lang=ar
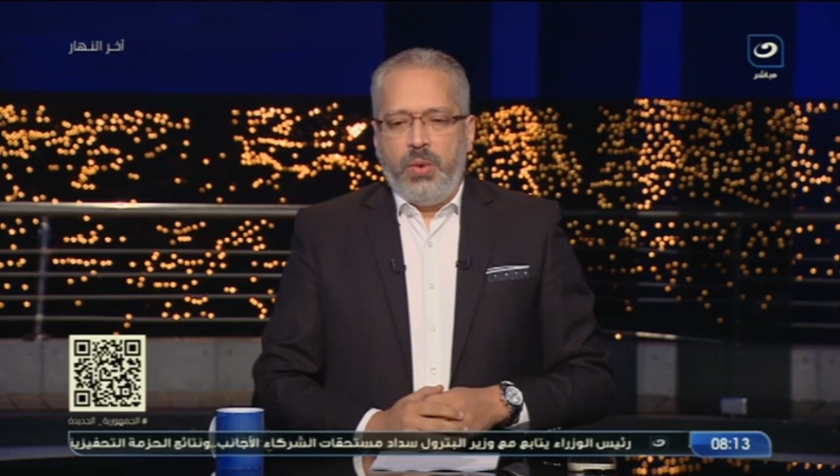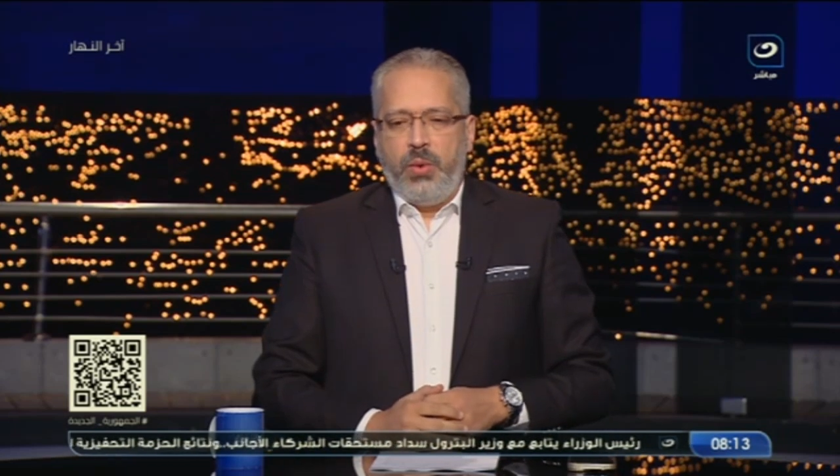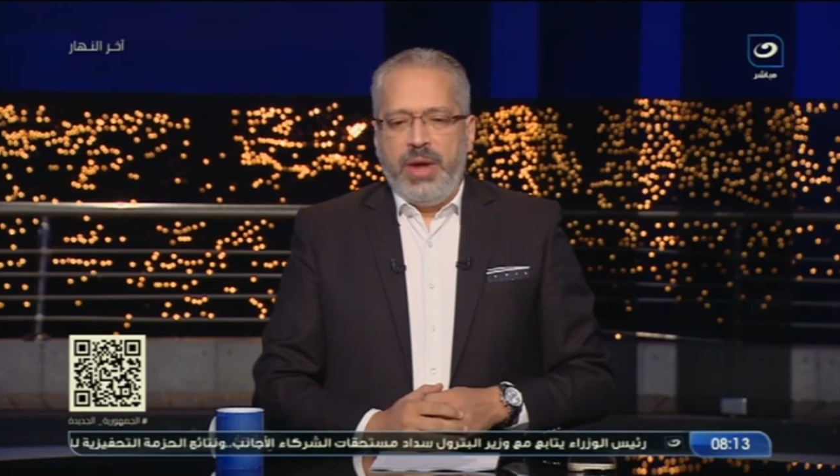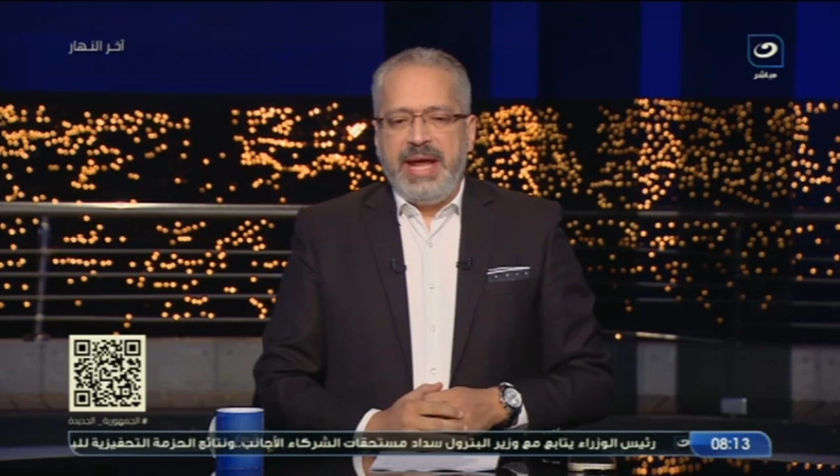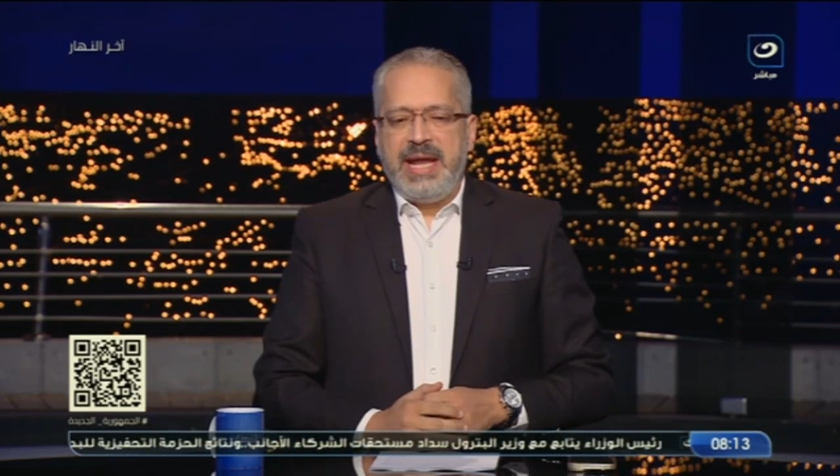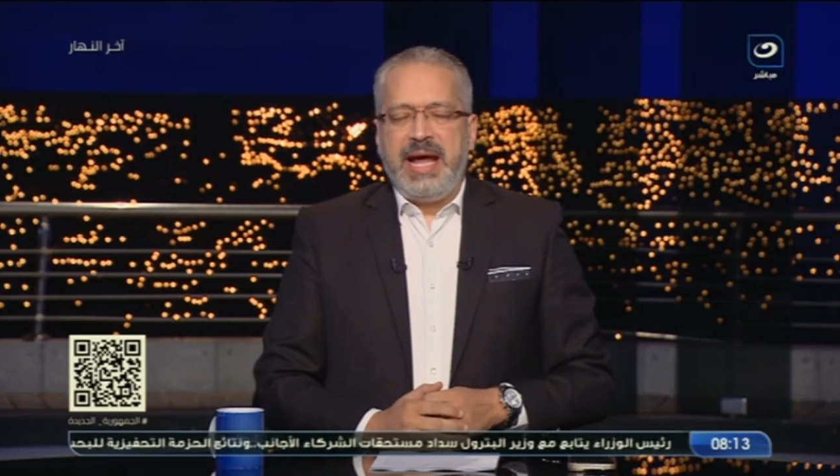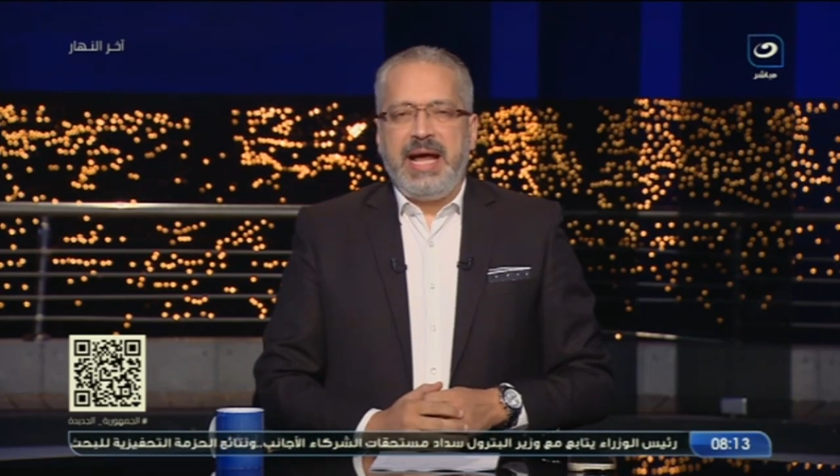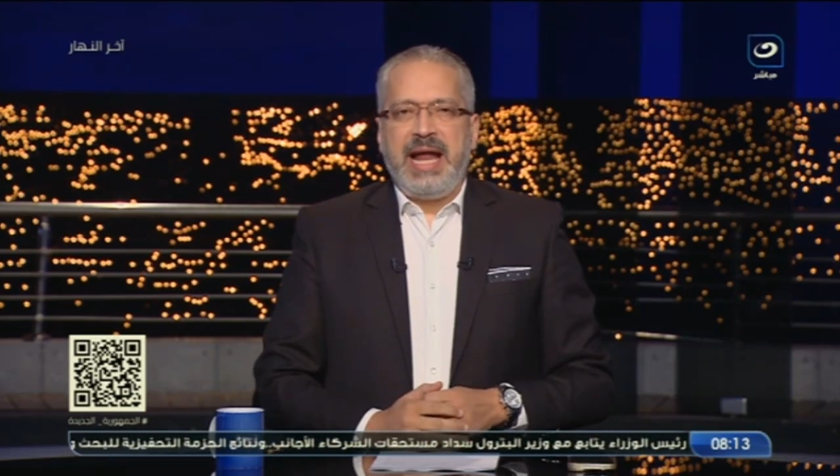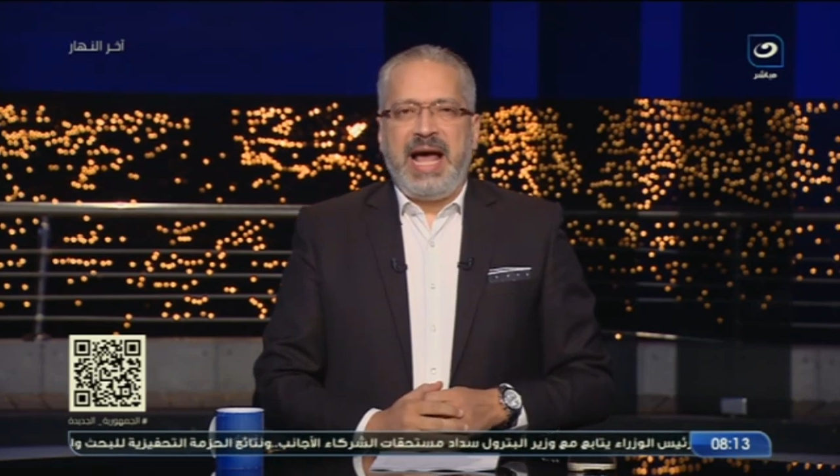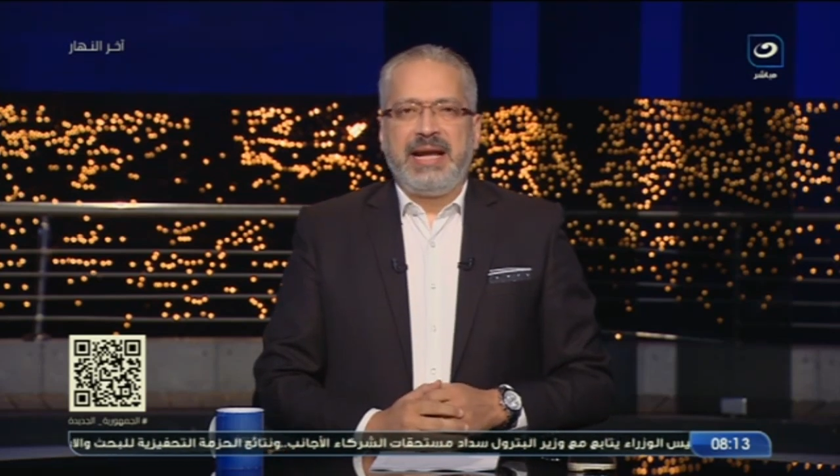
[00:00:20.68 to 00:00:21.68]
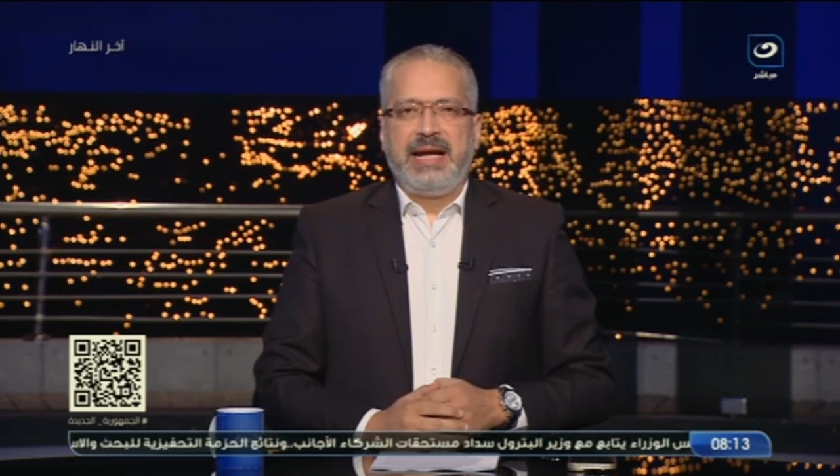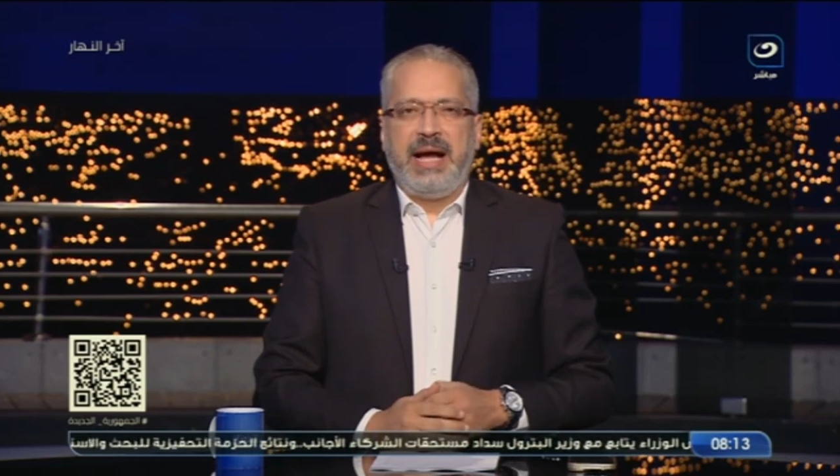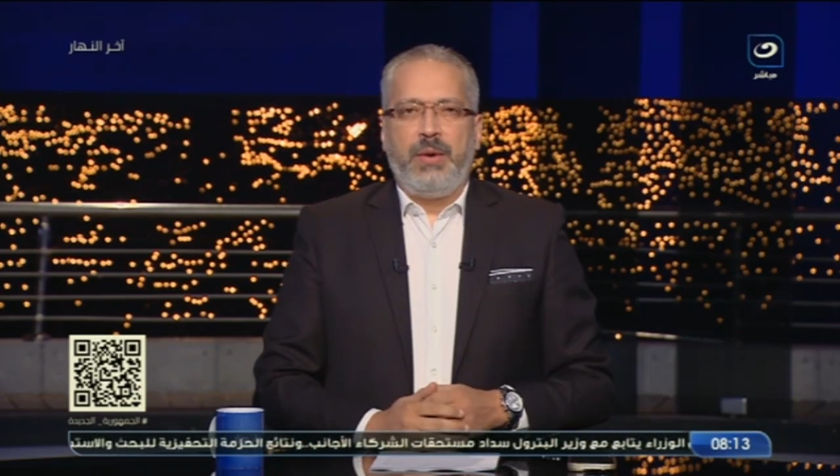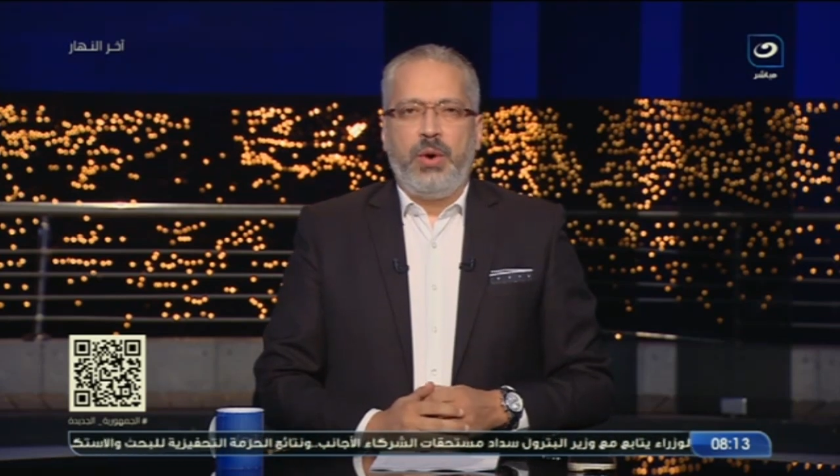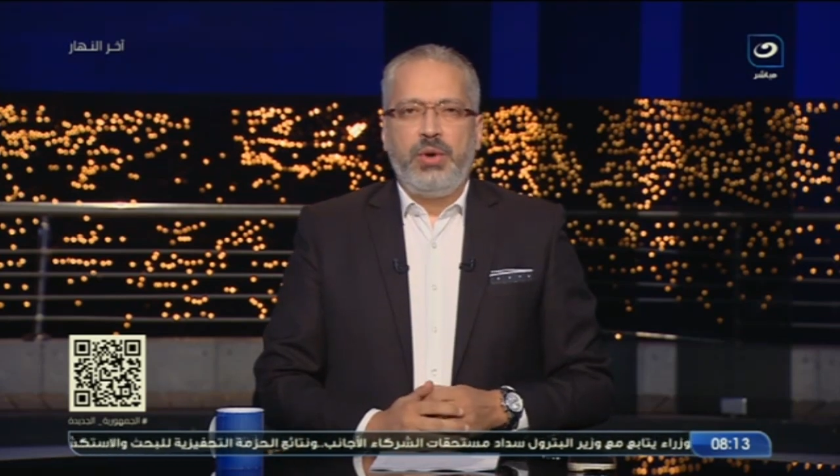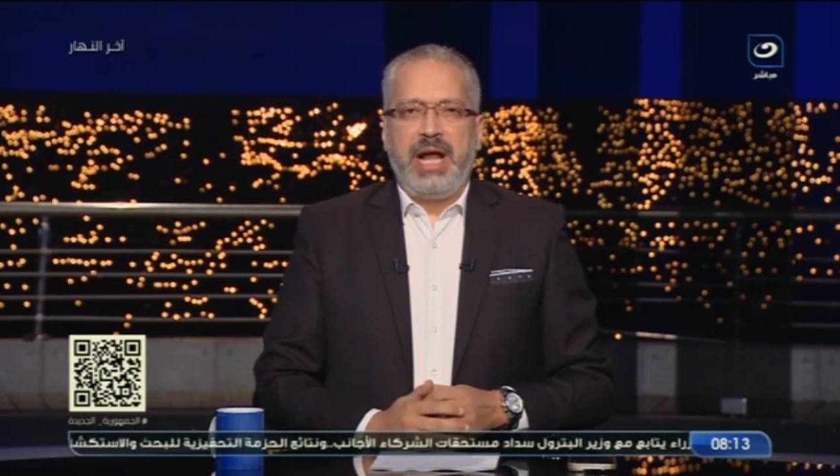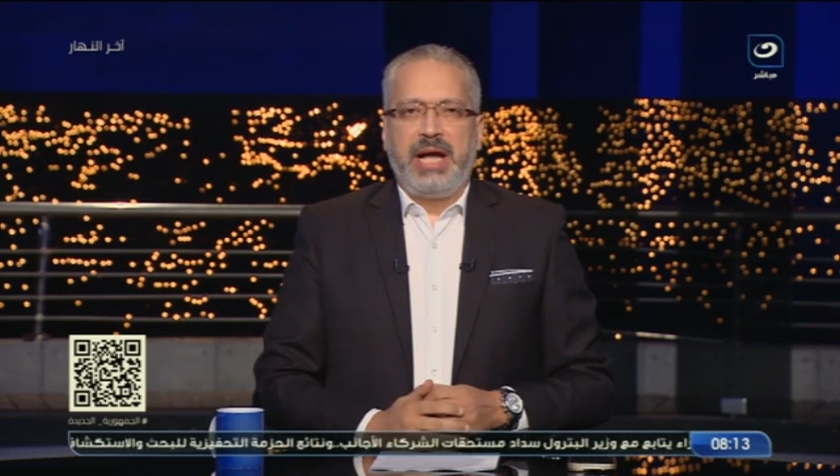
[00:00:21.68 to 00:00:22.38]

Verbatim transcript: وهنا انا هرجع واقول